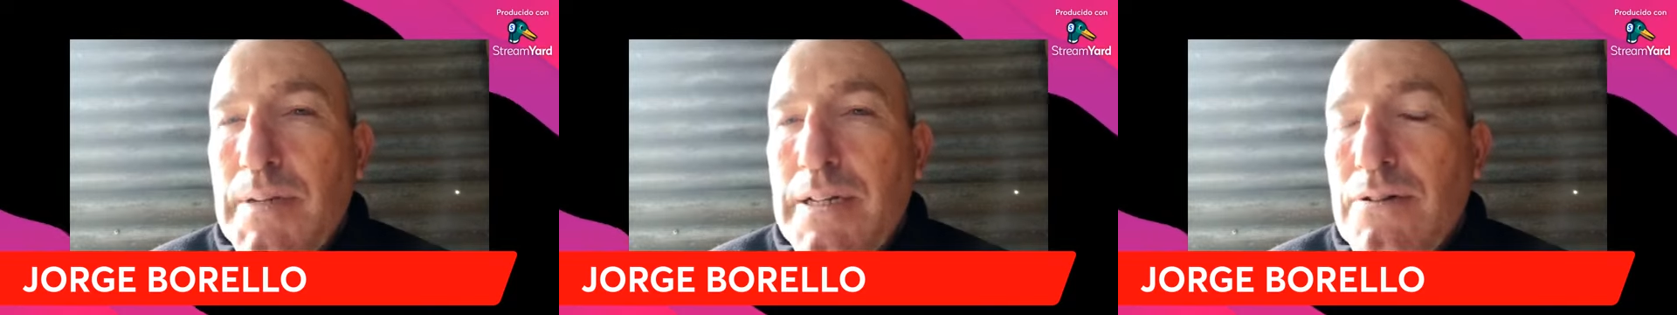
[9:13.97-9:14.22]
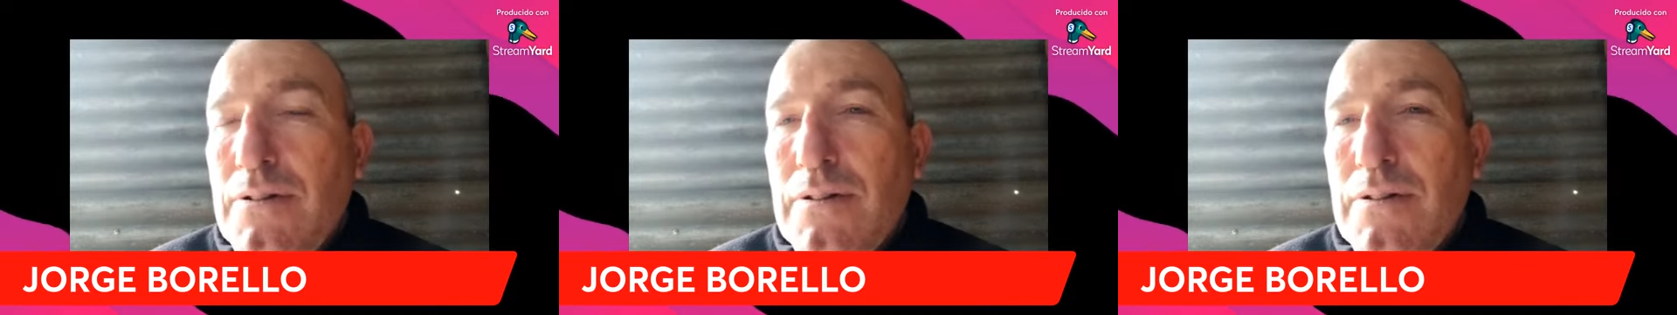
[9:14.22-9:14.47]

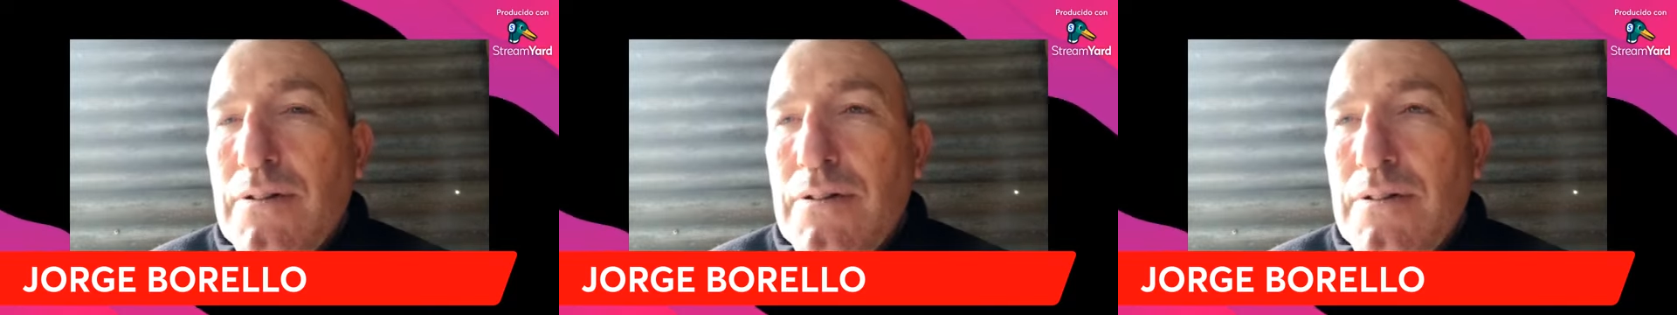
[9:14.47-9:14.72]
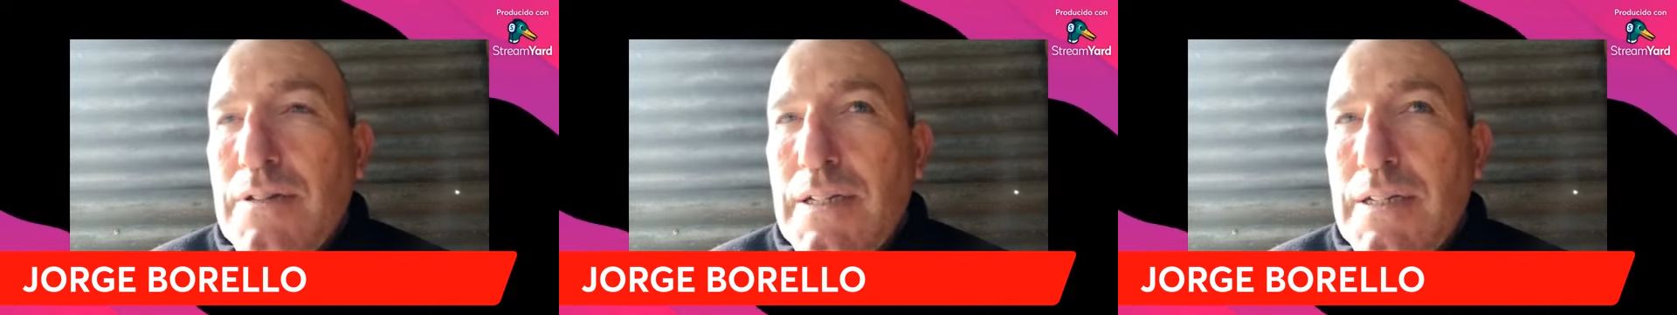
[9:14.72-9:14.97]

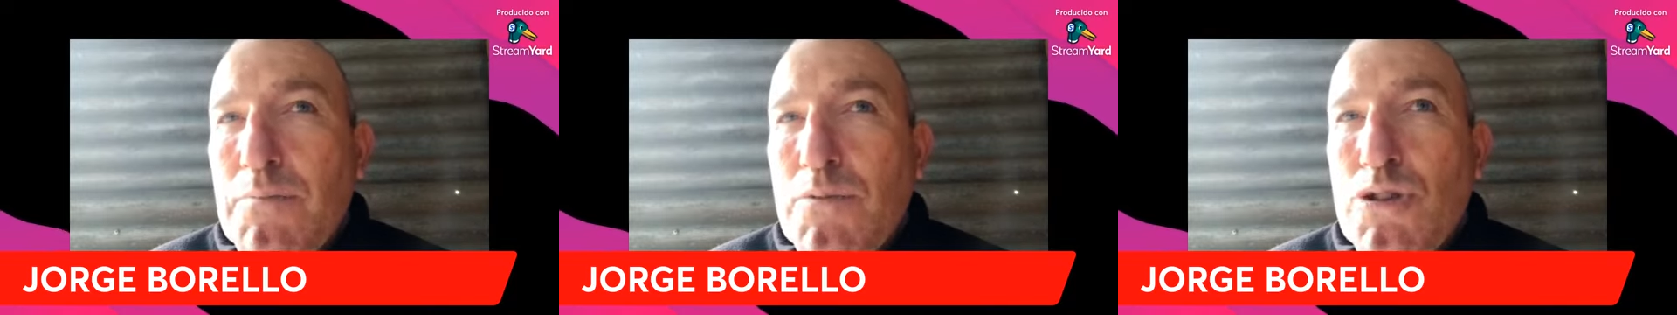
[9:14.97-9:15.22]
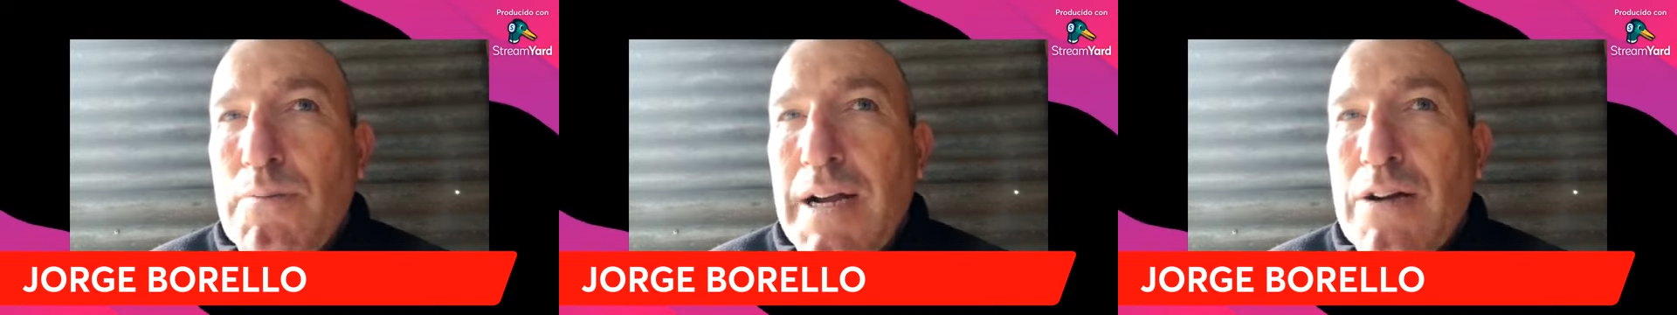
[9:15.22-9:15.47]
pero es
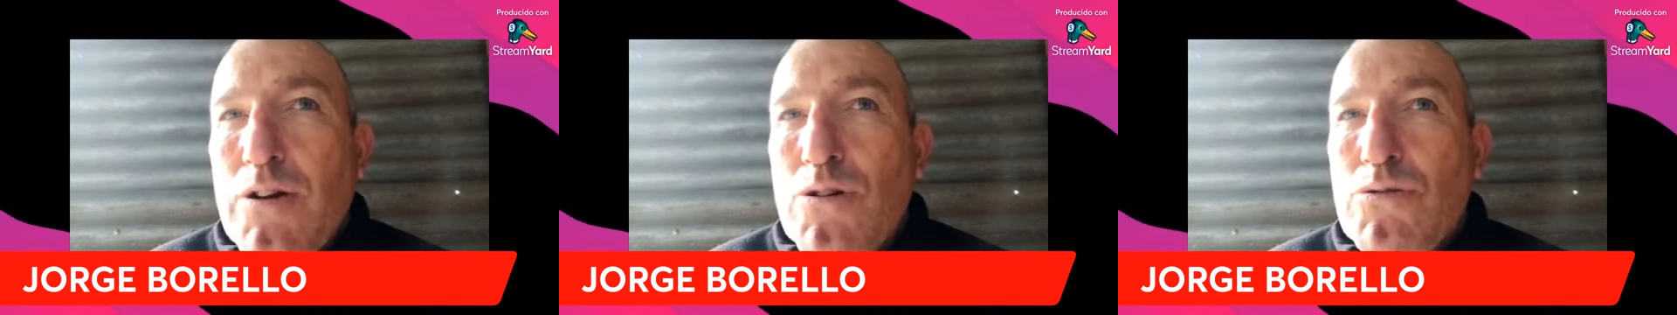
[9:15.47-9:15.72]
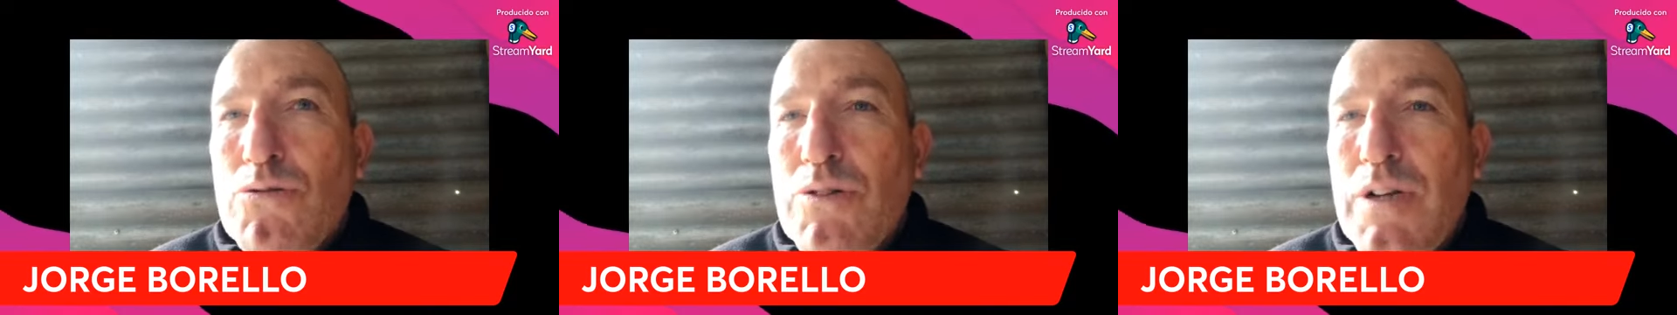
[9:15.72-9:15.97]
mucho más
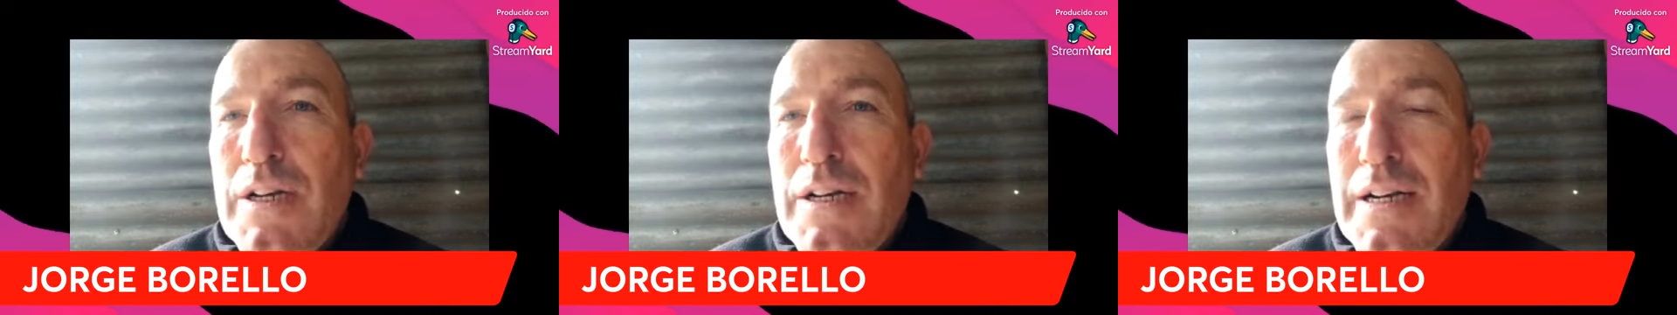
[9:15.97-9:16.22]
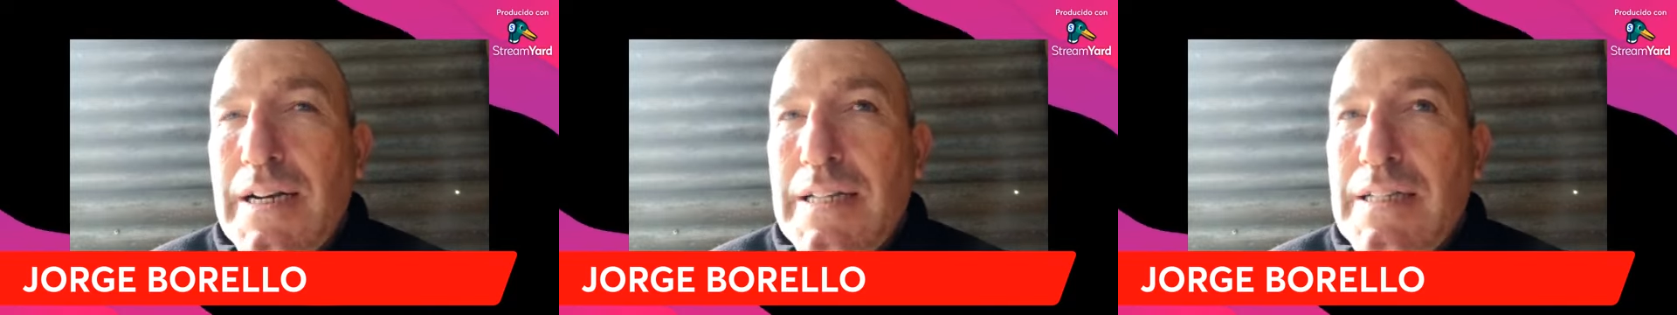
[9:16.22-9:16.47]
corto
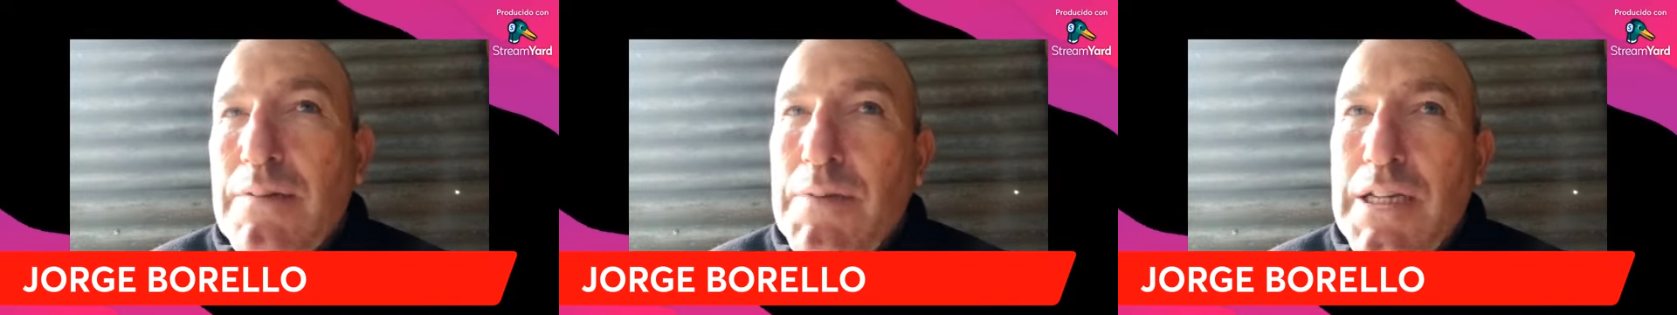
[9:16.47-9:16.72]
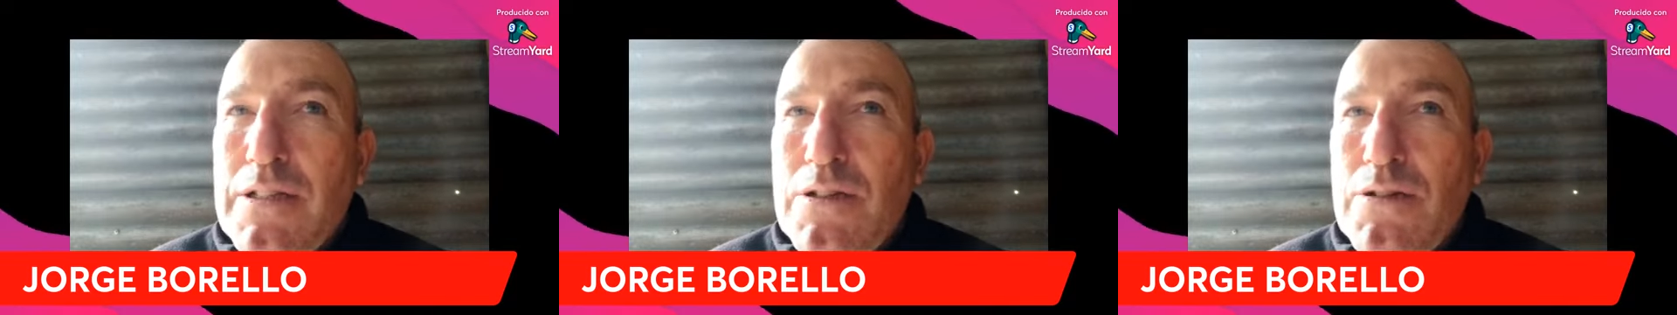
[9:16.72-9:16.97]
el
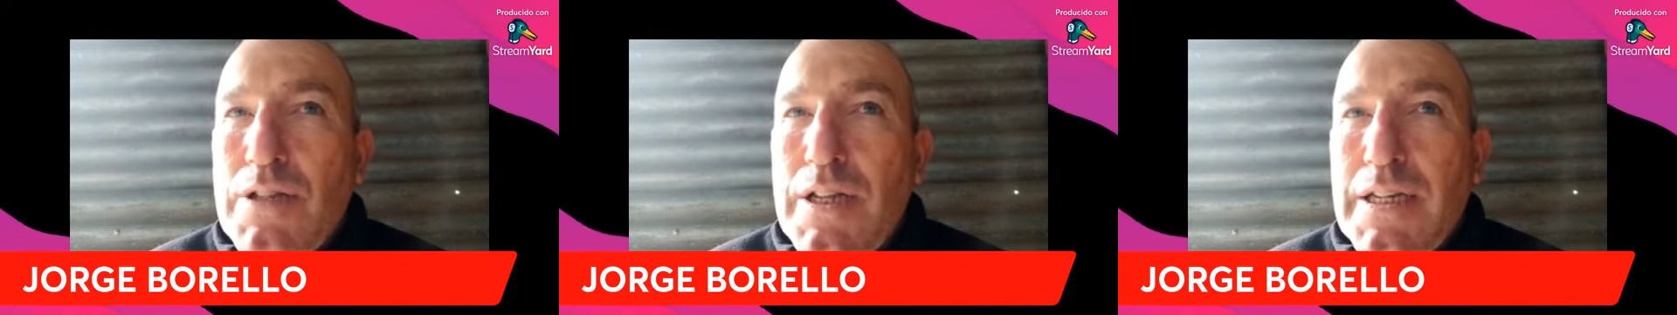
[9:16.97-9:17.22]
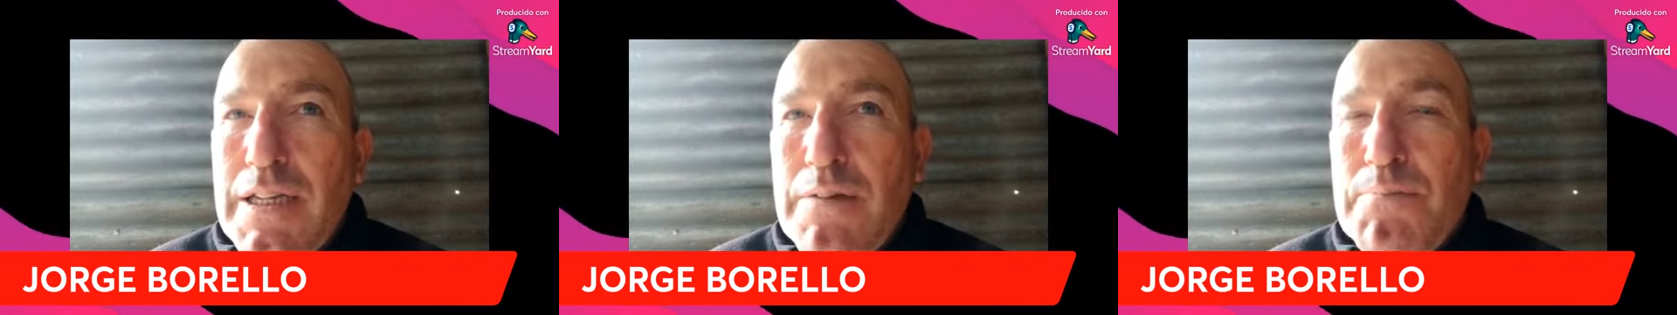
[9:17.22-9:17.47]
rendimiento
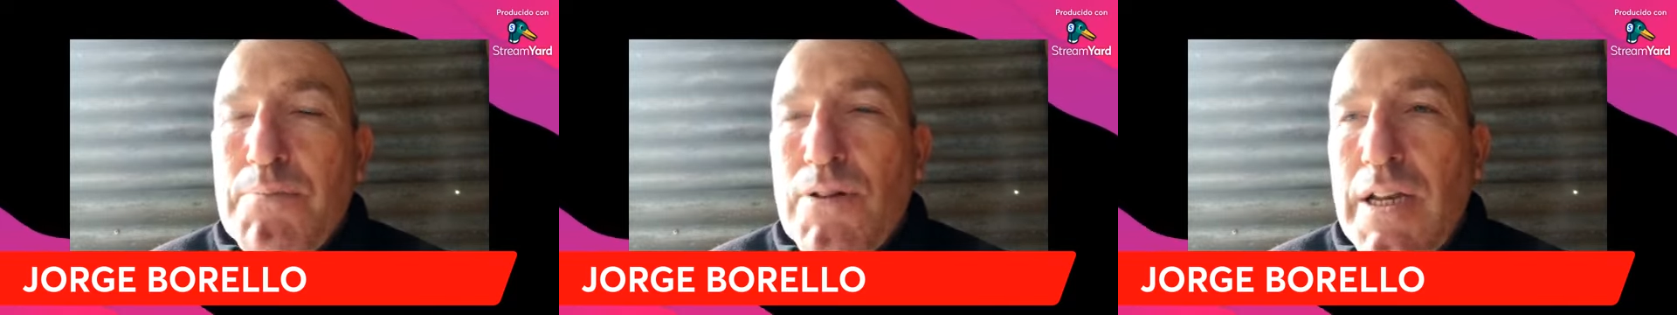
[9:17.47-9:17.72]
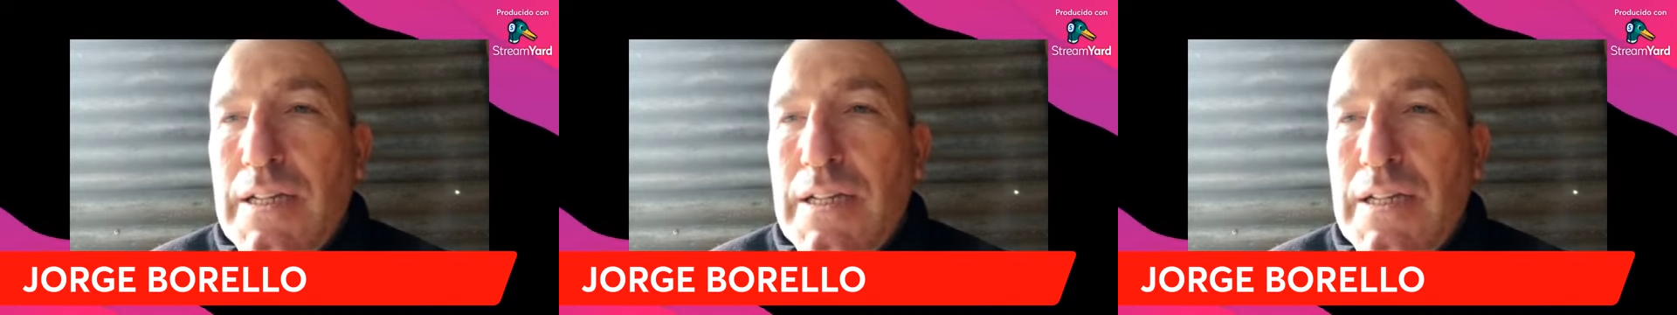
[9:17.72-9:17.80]
del equipo,